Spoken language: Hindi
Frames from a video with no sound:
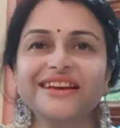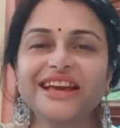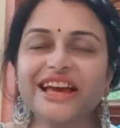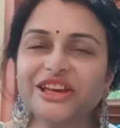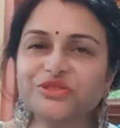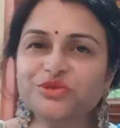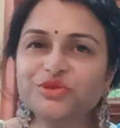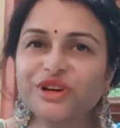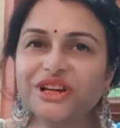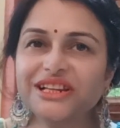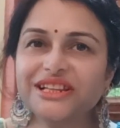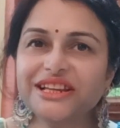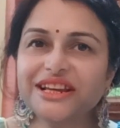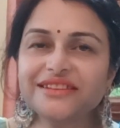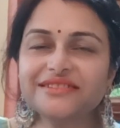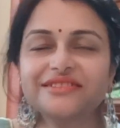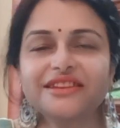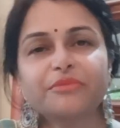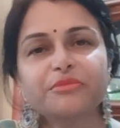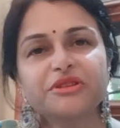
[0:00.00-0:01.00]
कैजुअल
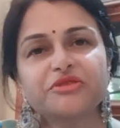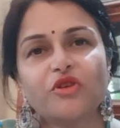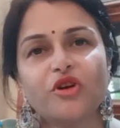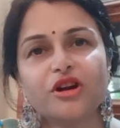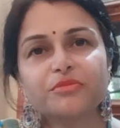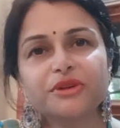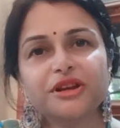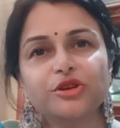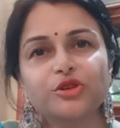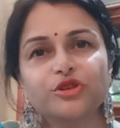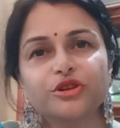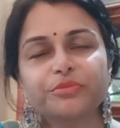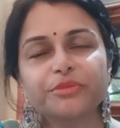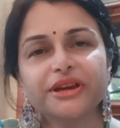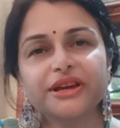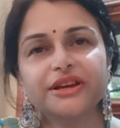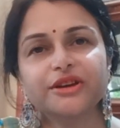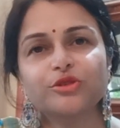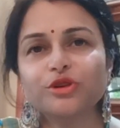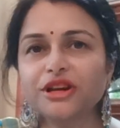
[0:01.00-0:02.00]
या सेमी फॉर्मल लुक
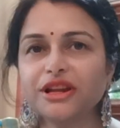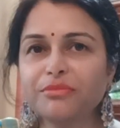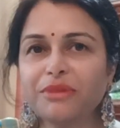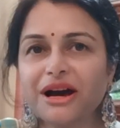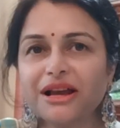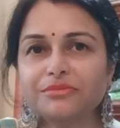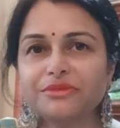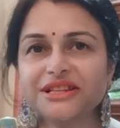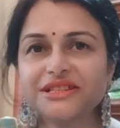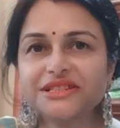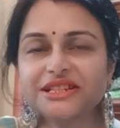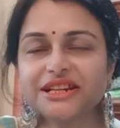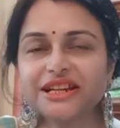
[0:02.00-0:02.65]
में खुले बाल भी अच्छे